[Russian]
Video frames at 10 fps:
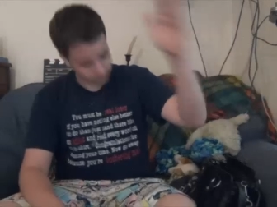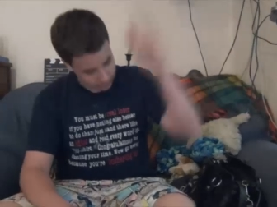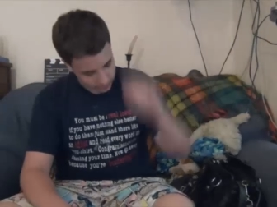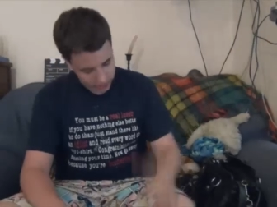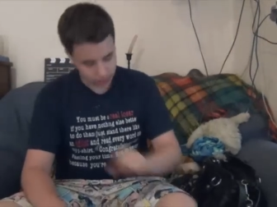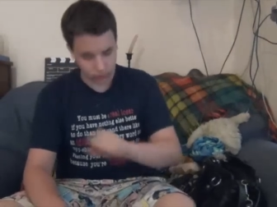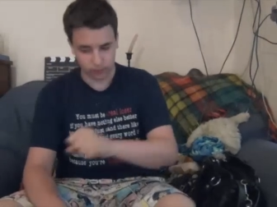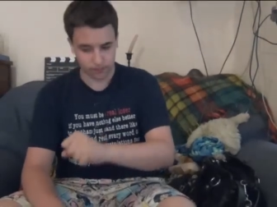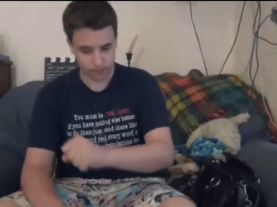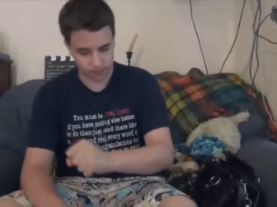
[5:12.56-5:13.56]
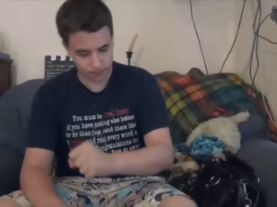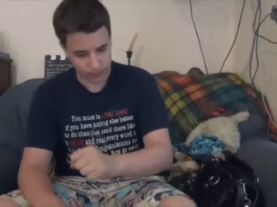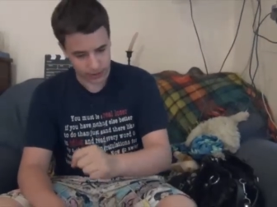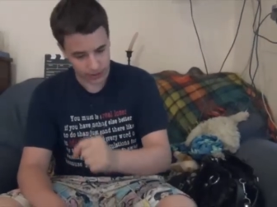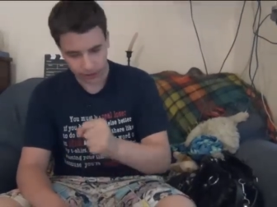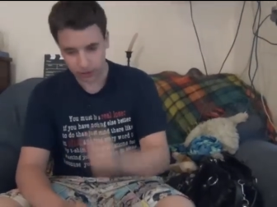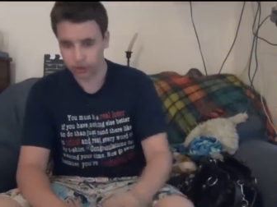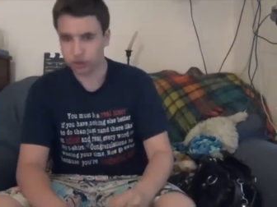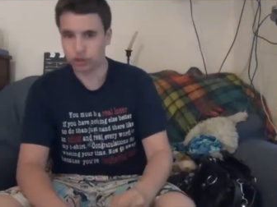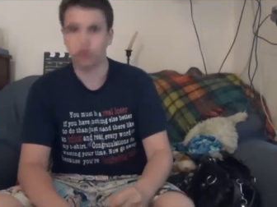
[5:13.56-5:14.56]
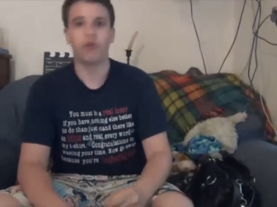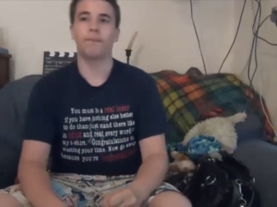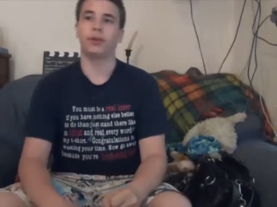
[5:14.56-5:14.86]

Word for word: к делу я надеюсь, что вам